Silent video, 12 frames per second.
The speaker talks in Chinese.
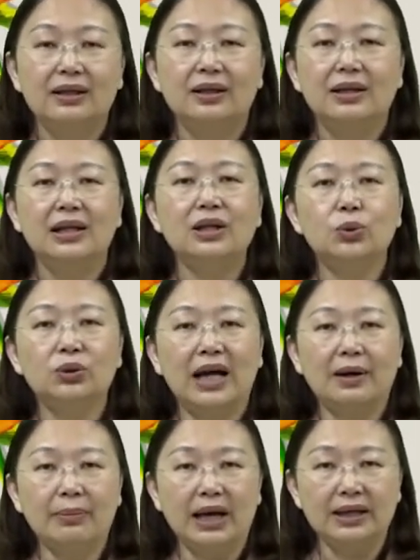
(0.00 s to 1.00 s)
例如
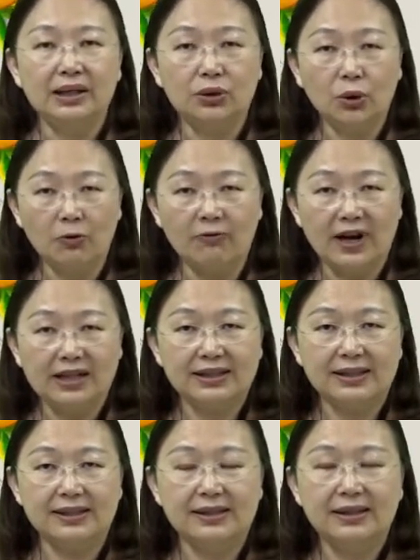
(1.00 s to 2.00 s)
他买一栋房
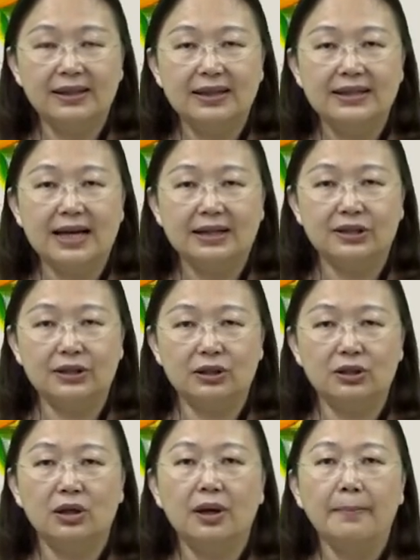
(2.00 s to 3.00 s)
子，价
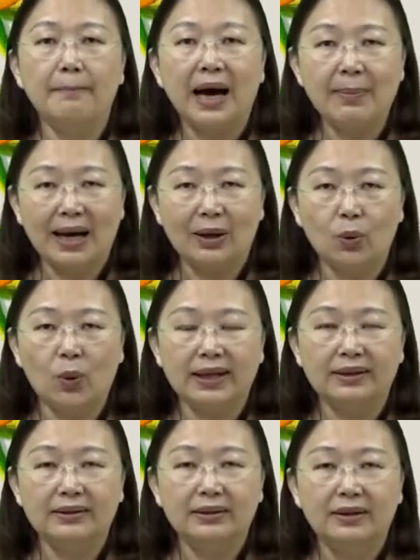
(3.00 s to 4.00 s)
值八百
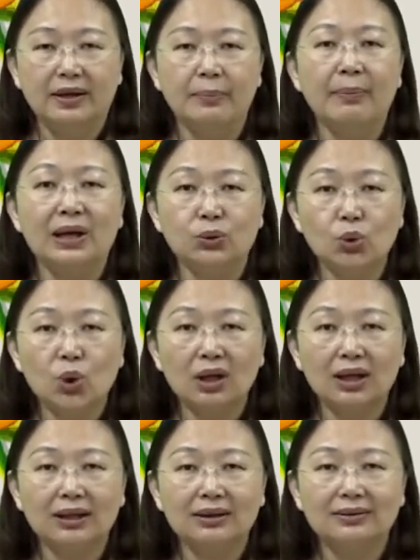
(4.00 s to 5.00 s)
万，买错
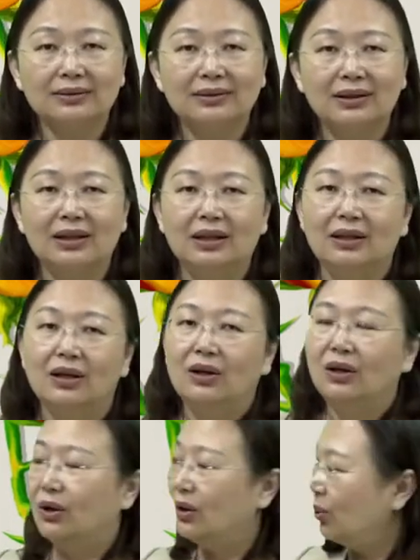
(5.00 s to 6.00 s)
了，
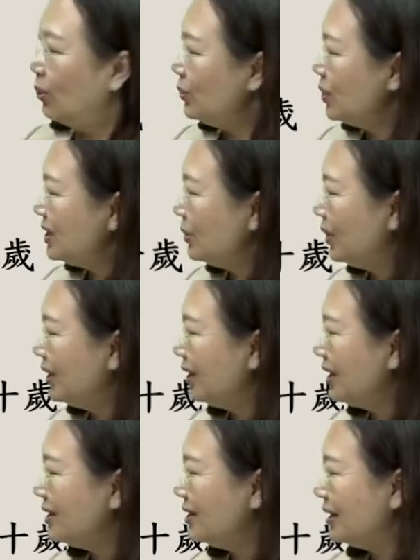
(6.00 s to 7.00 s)
完全行为能
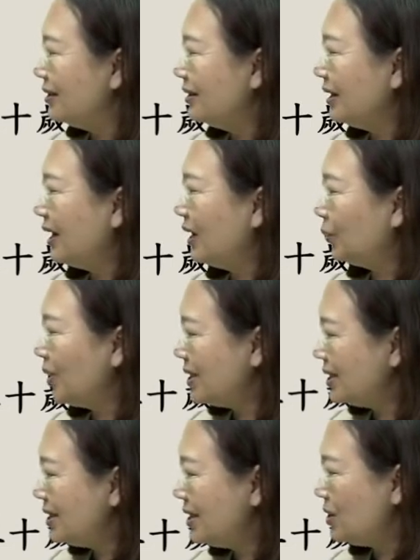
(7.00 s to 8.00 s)
力人他要对
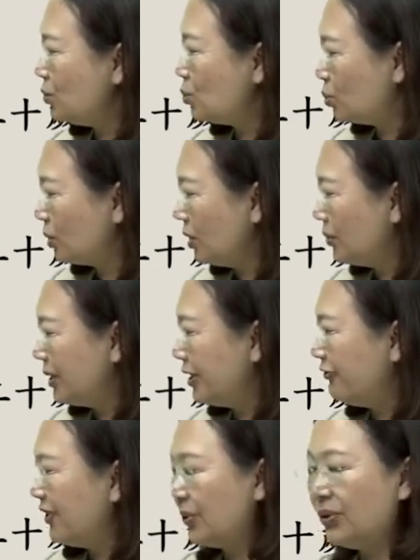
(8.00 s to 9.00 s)
自己所有的
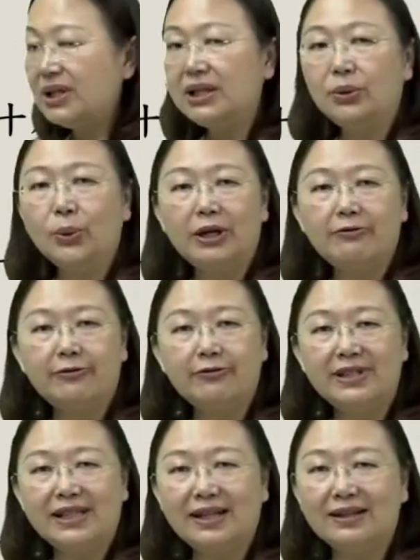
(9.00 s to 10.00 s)
法律行为负
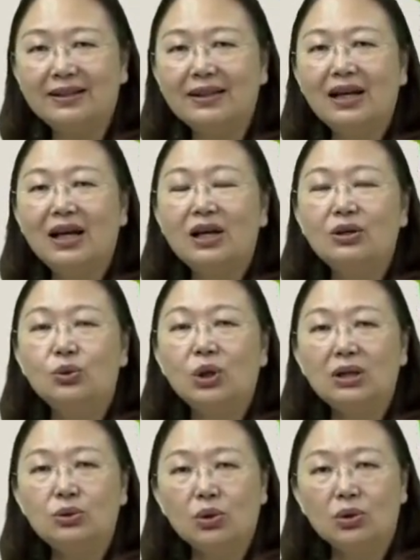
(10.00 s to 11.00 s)
责。所
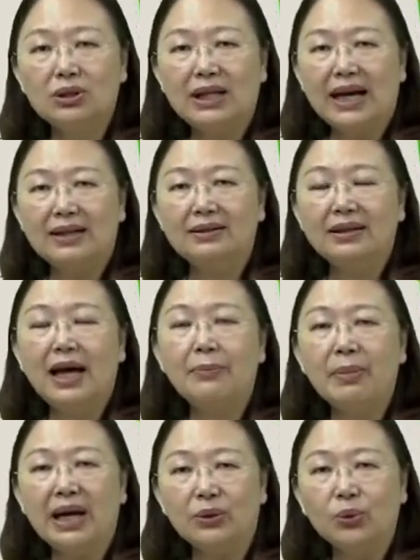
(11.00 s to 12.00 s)
以，纵然他
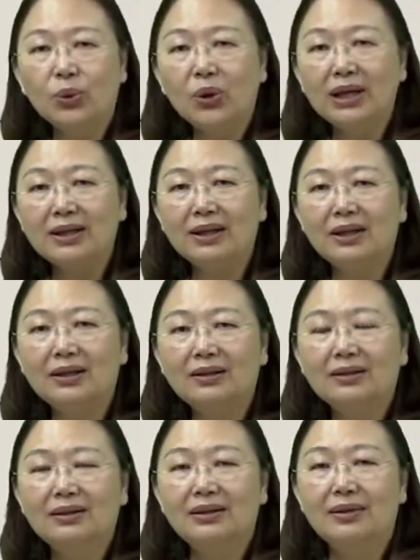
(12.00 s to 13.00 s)
买贵了，
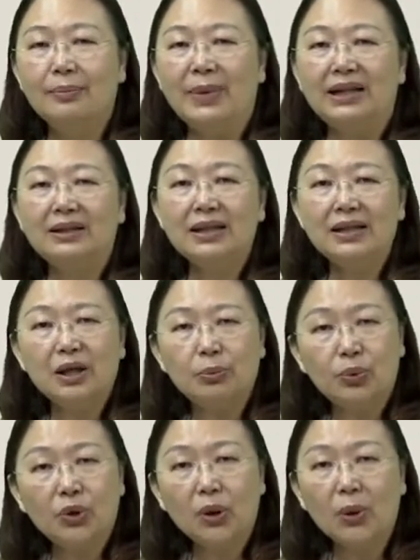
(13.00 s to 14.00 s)
买的地点
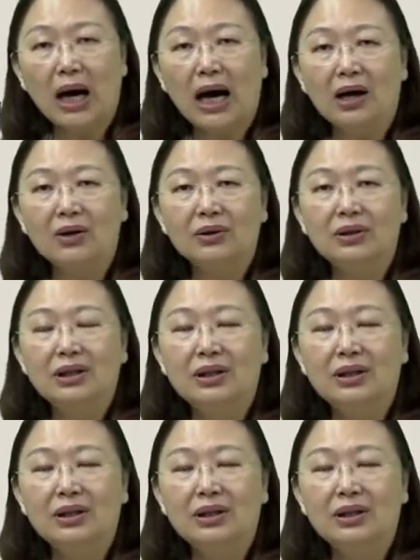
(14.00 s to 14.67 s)
不够好，